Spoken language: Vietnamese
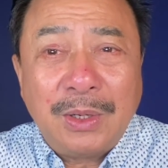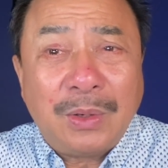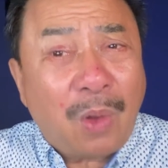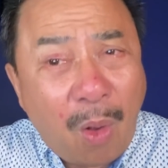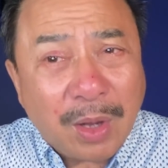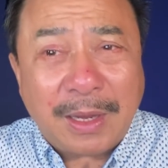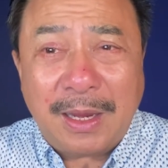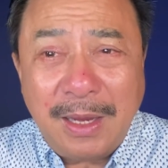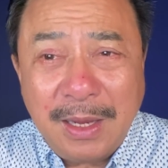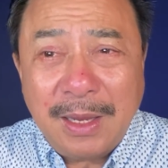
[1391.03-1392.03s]
con
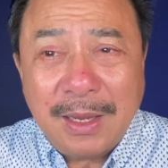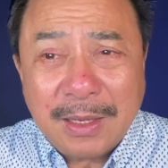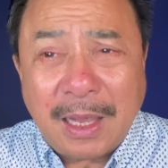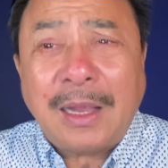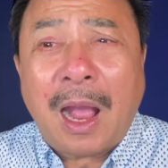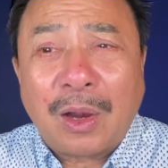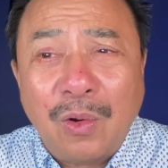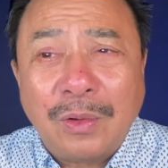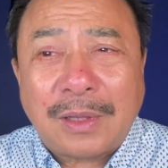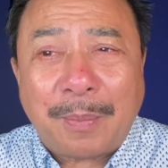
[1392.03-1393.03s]
nghĩ chỉ cần
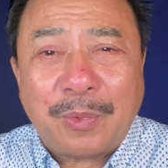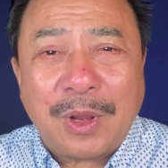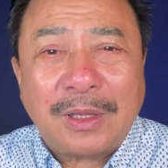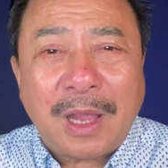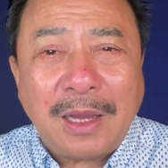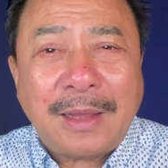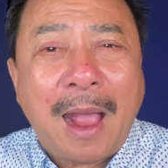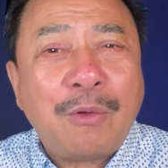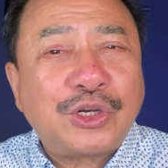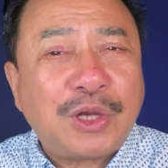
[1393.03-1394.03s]
luôn tập luyện thể
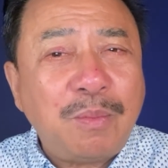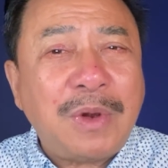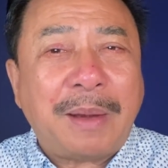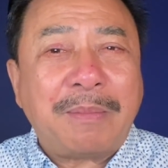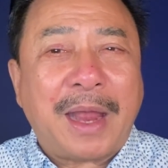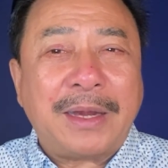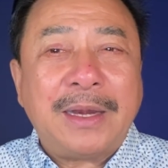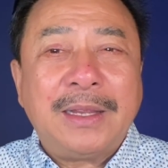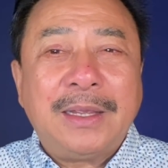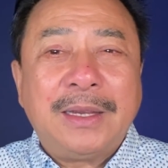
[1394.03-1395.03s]
thao sống lành mạnh
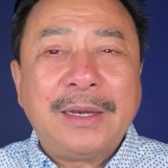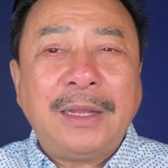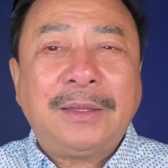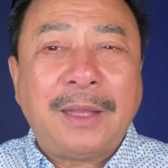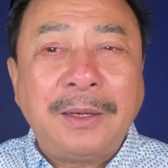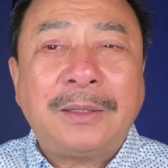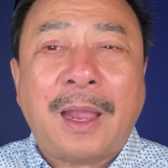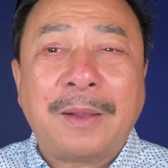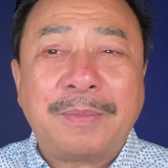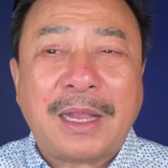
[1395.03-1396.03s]
để tinh
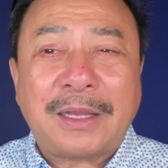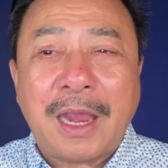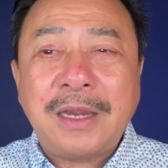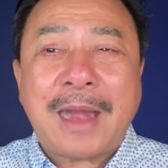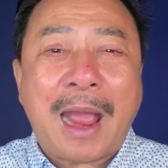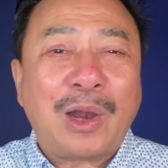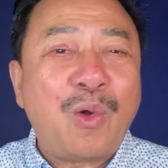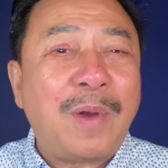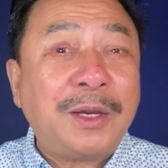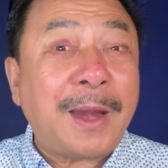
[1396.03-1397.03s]
thần và thể trạng
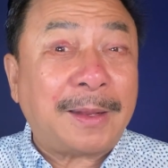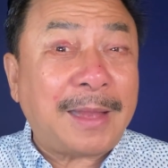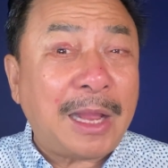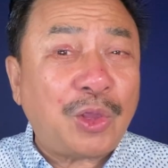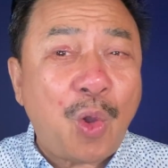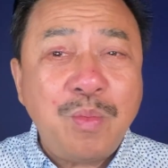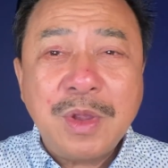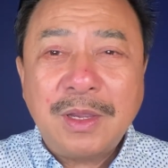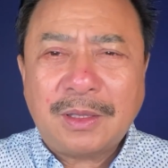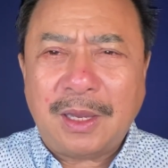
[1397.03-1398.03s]
luôn ở trạng thái tốt
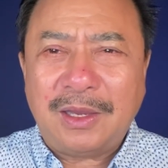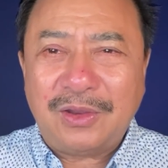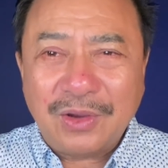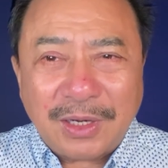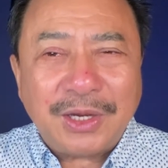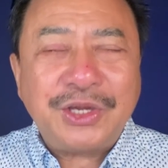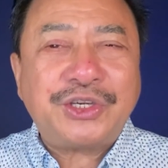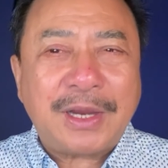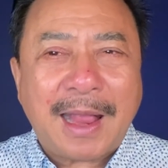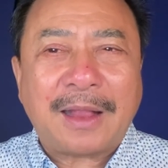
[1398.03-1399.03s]
thì dương khí
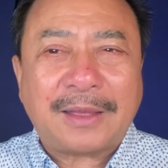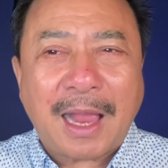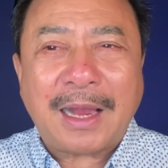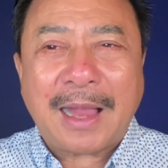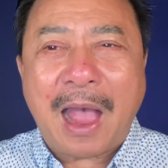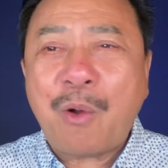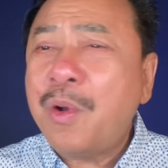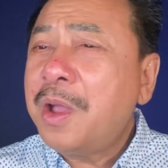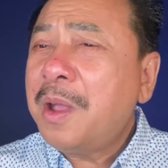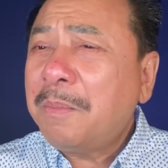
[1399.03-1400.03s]
sẽ càng tăng cao,
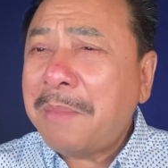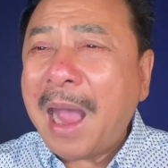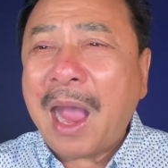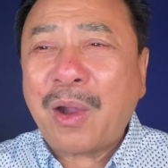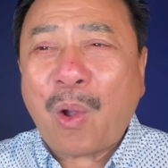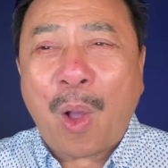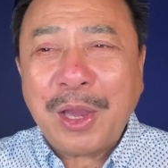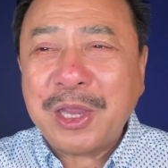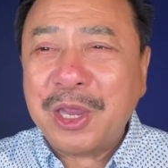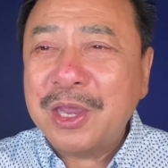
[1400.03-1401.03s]
ma cỏ
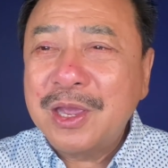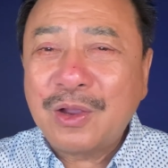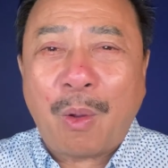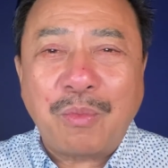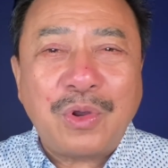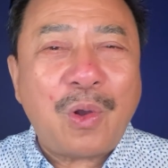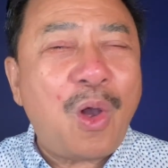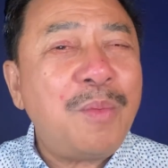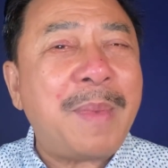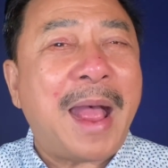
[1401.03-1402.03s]
gì cũng
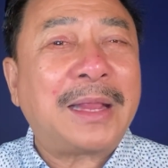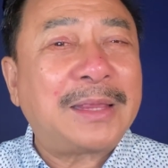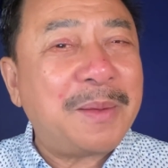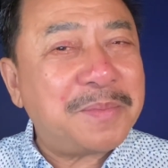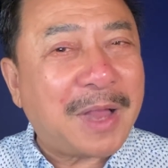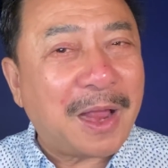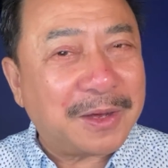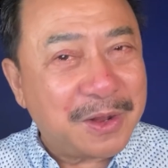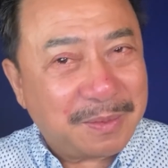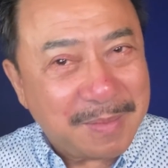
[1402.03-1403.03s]
khó mà tiếp
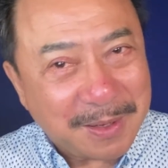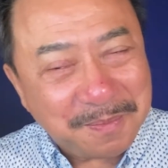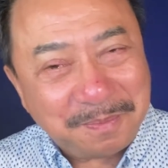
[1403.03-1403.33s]
cận được mình.